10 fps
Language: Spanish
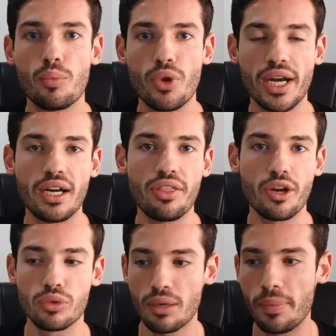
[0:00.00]
voy a
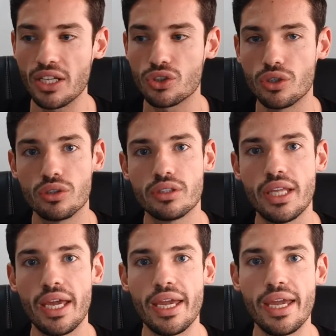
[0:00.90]
realizar un traspaso
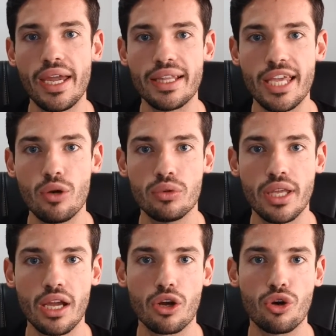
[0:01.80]
de Ethereum
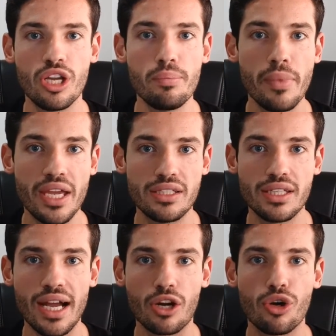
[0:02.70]
de
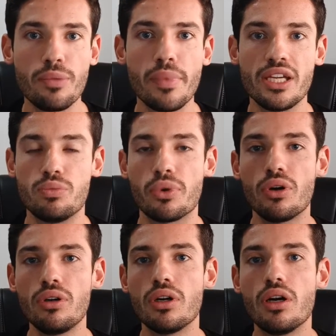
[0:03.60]
Coinbase a Coinbase
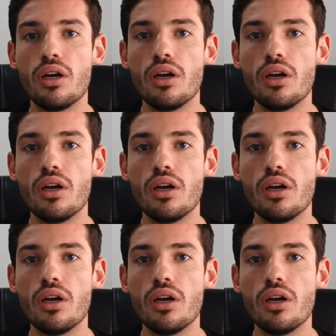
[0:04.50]
Pro